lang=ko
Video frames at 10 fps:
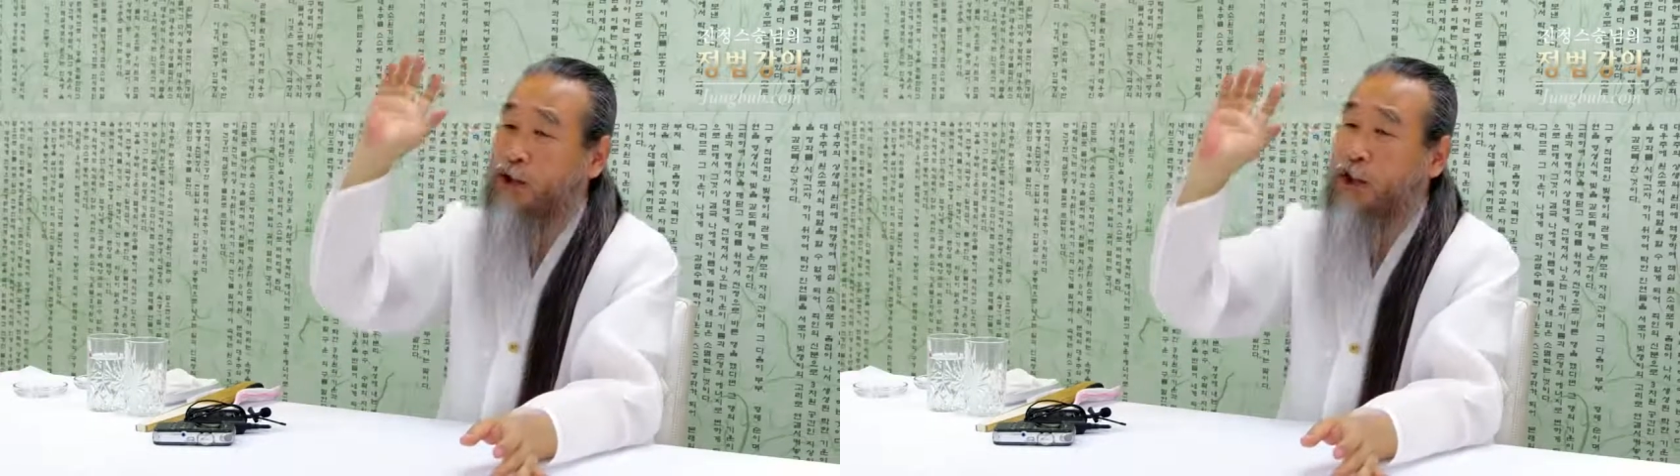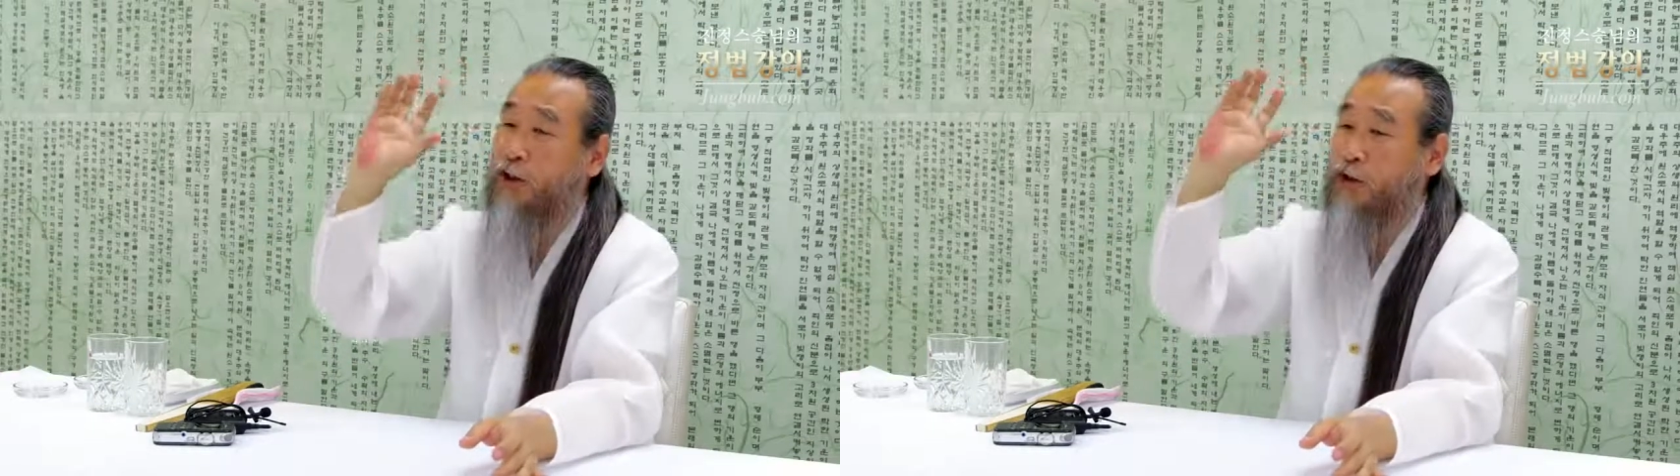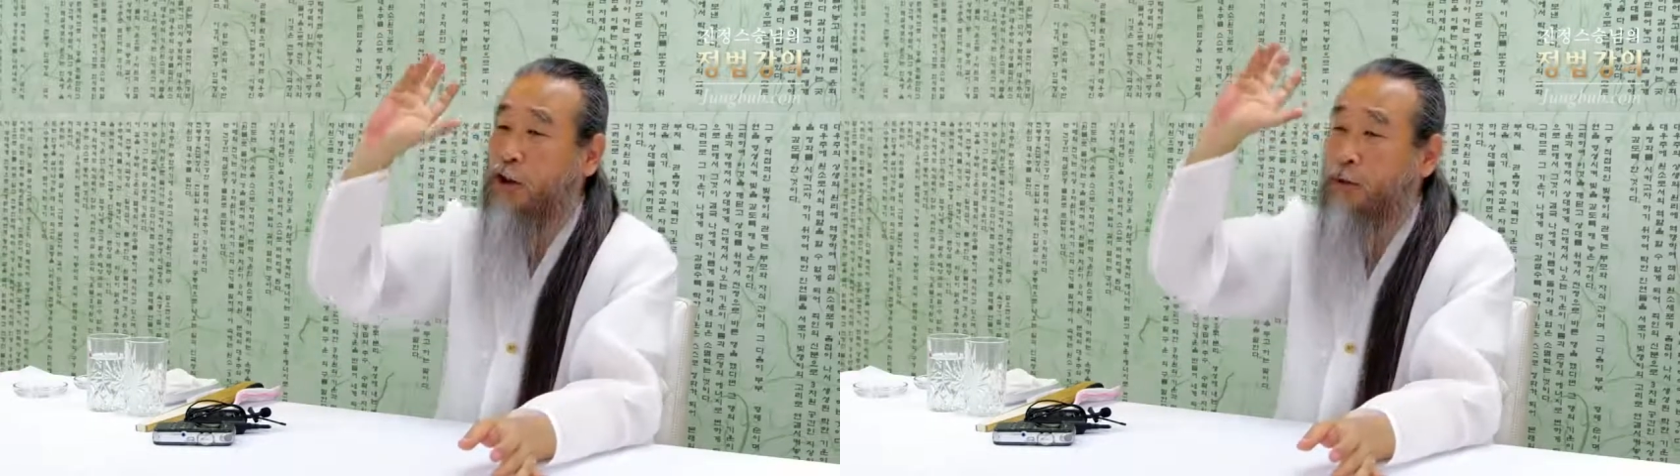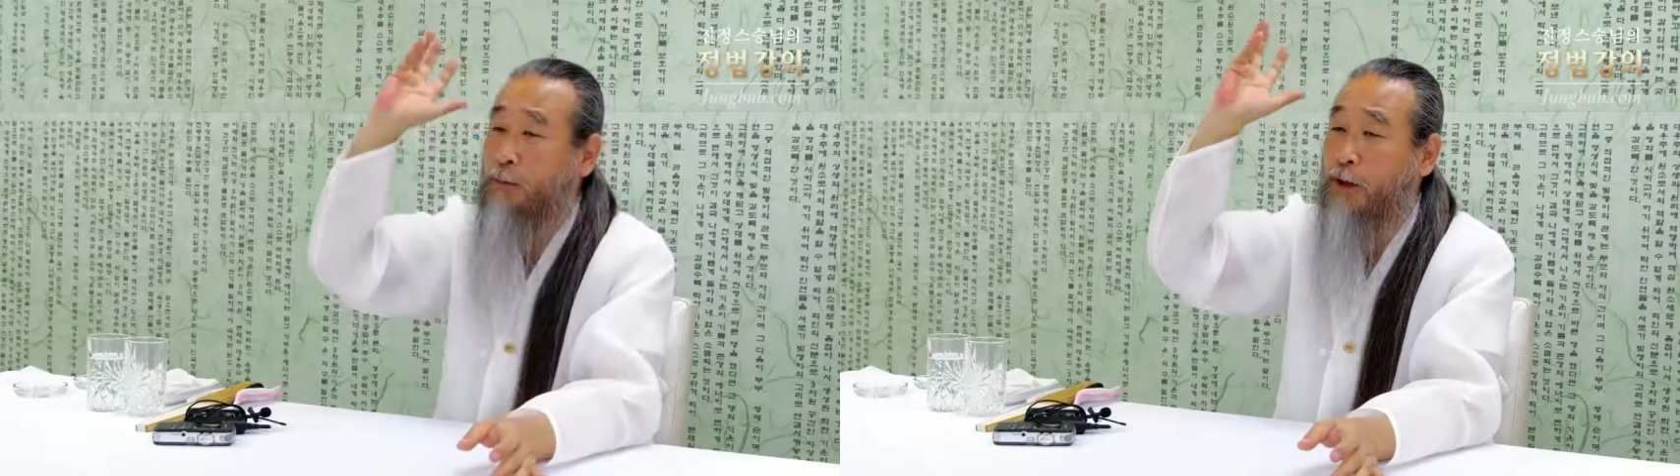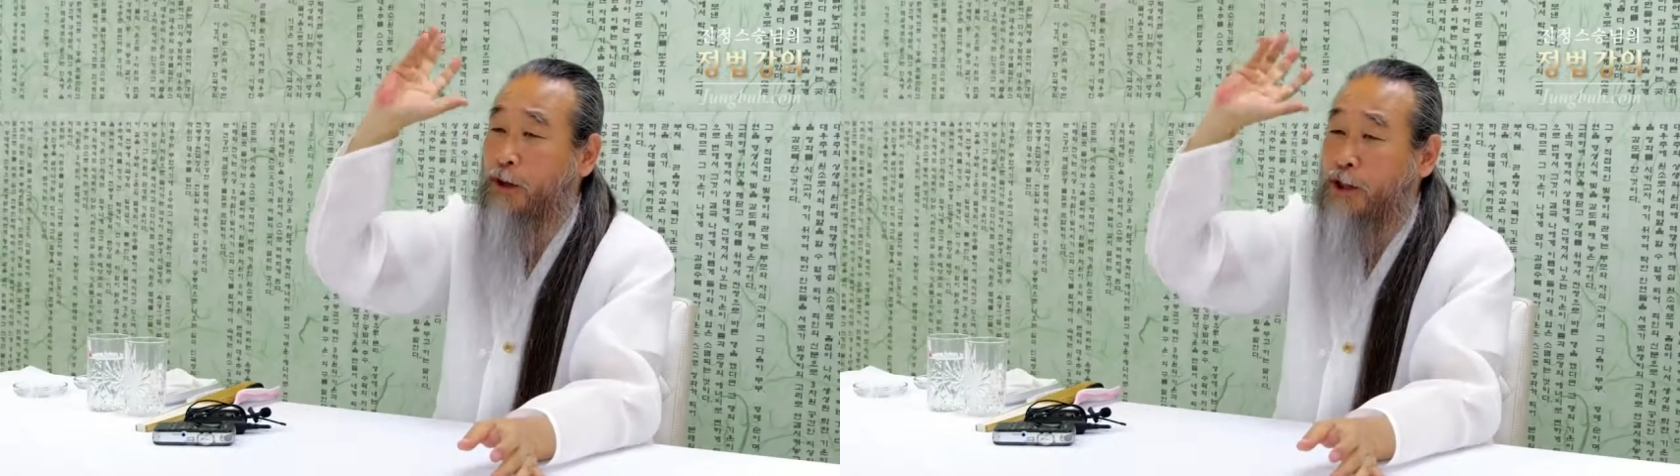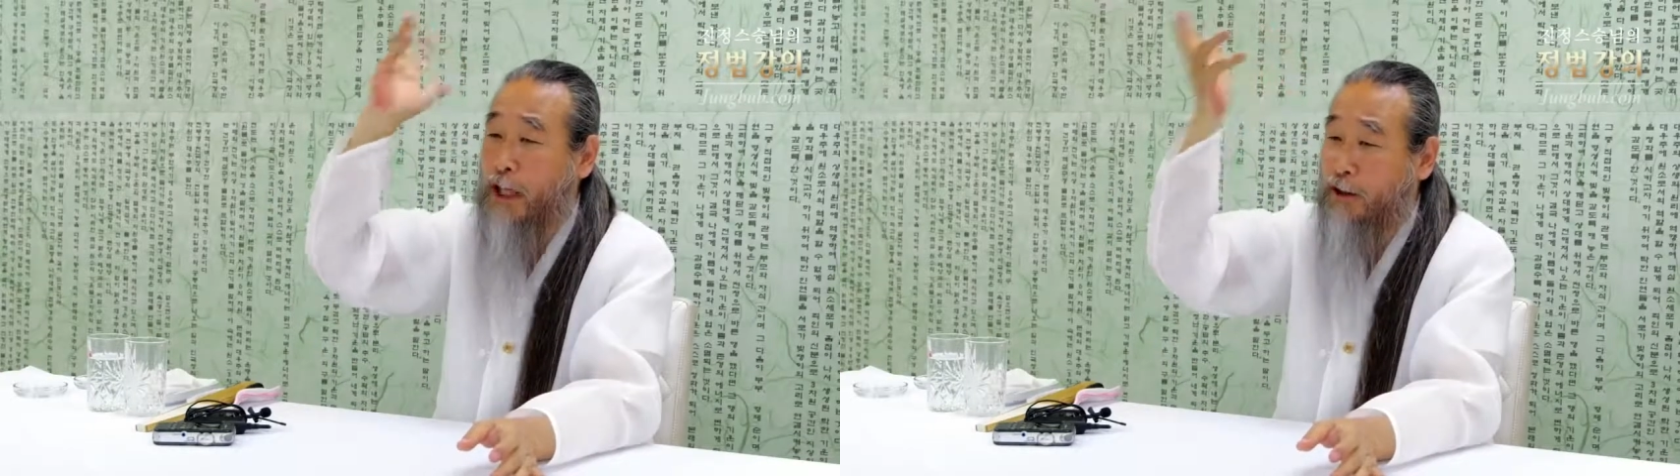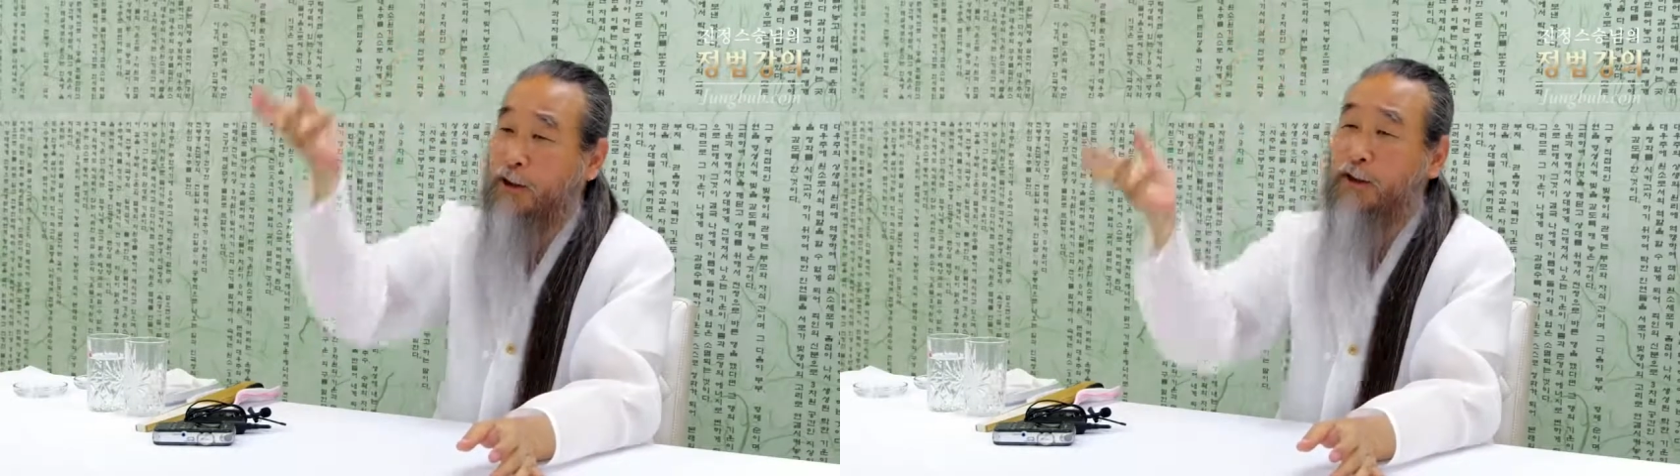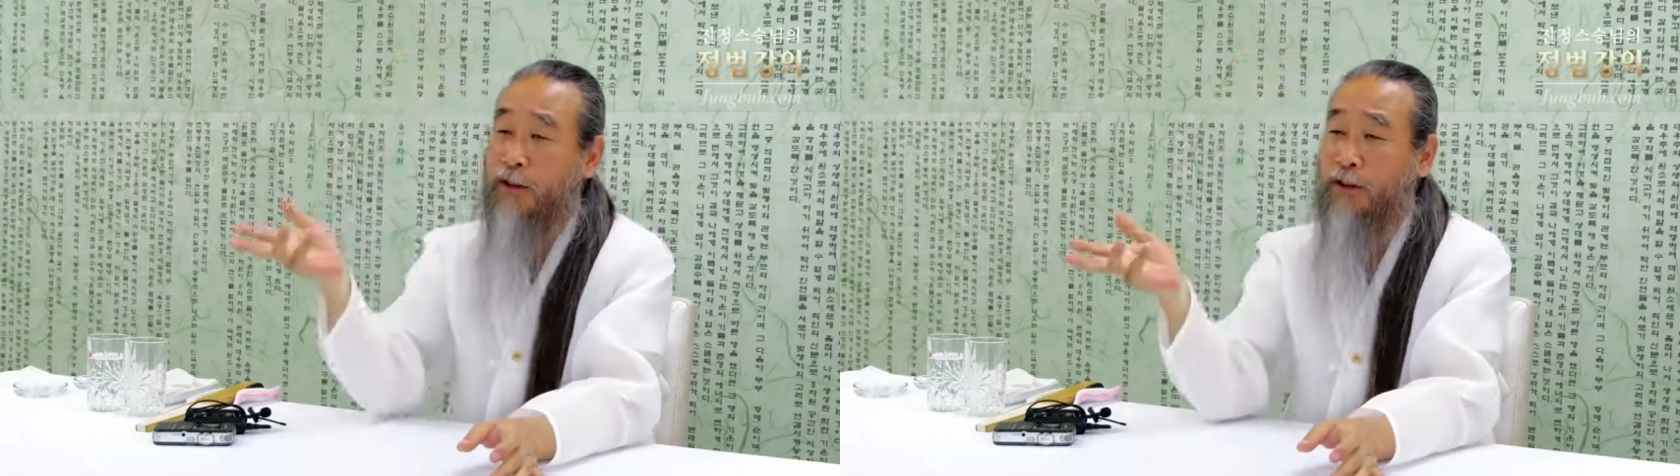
지혜는 틀면 더 잠겨.